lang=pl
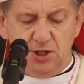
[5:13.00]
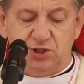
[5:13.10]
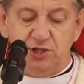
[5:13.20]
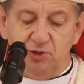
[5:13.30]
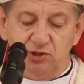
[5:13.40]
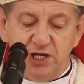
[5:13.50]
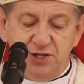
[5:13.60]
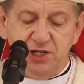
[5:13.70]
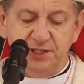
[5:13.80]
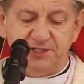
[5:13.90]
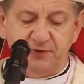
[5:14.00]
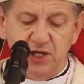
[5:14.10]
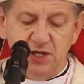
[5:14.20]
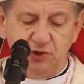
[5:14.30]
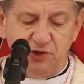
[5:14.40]
Czy możecie
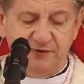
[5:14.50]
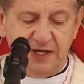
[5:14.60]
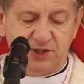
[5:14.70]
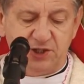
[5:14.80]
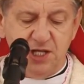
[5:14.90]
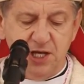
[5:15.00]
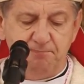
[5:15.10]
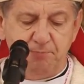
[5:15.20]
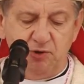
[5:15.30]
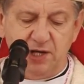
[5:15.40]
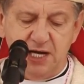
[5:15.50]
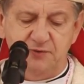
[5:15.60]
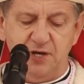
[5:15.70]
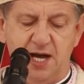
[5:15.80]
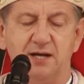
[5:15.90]
swoje doświadczenie Boga
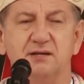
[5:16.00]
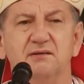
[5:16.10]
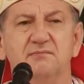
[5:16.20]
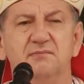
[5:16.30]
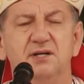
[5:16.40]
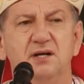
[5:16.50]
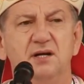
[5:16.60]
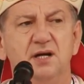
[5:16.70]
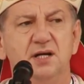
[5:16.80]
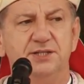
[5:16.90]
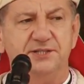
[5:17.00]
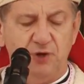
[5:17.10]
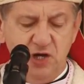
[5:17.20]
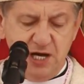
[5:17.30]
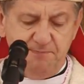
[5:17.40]
i wiary,
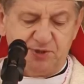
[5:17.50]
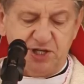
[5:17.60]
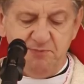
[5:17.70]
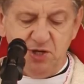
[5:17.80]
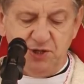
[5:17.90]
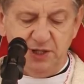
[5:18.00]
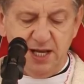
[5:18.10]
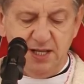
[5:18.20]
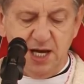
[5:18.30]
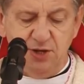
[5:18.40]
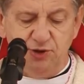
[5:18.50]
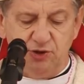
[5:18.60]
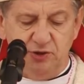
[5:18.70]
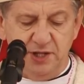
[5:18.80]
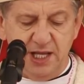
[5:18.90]
swoje przemyślenia i
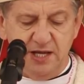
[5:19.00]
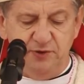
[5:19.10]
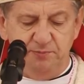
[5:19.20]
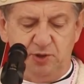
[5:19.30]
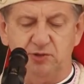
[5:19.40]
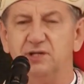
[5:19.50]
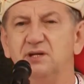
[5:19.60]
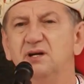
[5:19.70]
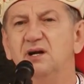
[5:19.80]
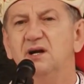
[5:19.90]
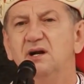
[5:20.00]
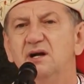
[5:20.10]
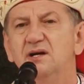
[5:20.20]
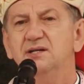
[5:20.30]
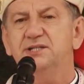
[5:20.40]
dokonane wybory
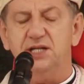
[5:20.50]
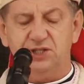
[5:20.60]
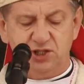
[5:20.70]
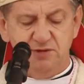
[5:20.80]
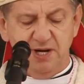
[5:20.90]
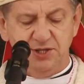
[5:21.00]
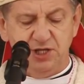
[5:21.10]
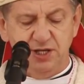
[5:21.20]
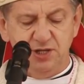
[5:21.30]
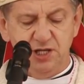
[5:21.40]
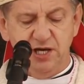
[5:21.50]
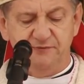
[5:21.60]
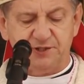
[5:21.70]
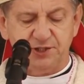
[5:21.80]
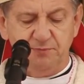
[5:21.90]
zatrzymać jedynie
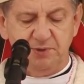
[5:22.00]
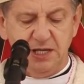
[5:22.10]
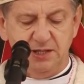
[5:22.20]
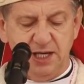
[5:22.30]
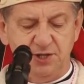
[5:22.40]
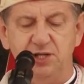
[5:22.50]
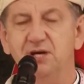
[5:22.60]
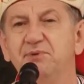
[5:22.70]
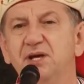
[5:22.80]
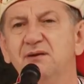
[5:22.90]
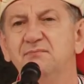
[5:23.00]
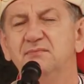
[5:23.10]
w sobie i dla siebie?